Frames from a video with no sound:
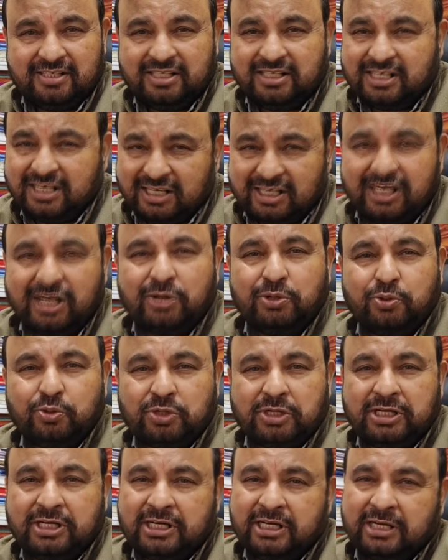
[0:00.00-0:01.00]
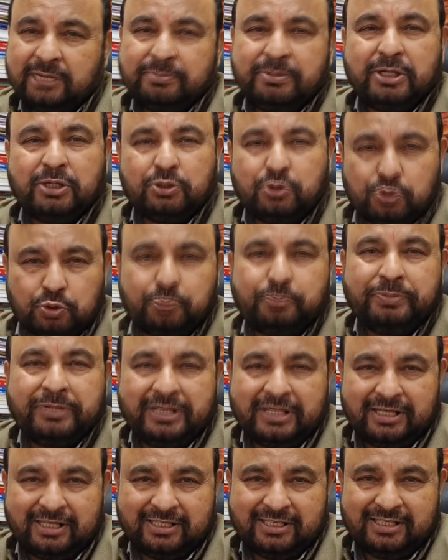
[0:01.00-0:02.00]
इकट्ठा होकर अपना ग्रुप
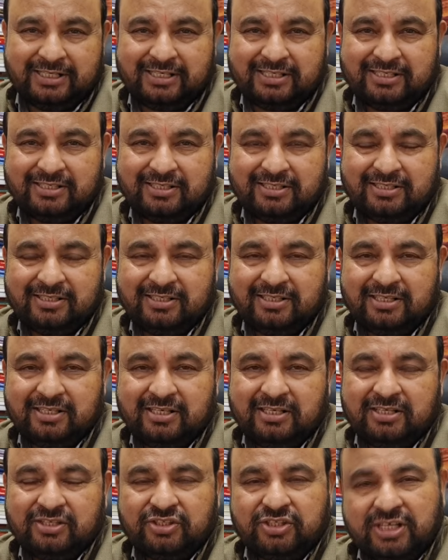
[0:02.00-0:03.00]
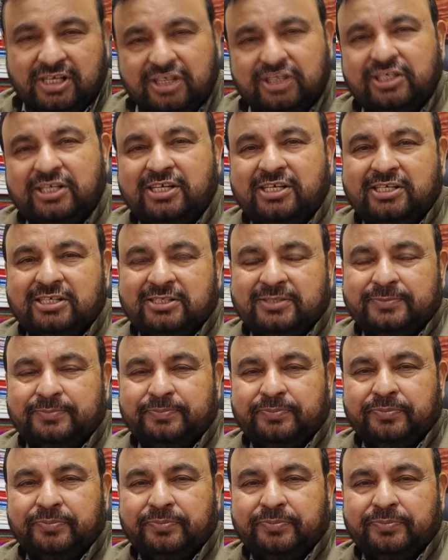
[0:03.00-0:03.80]
बनाकर तरह तरह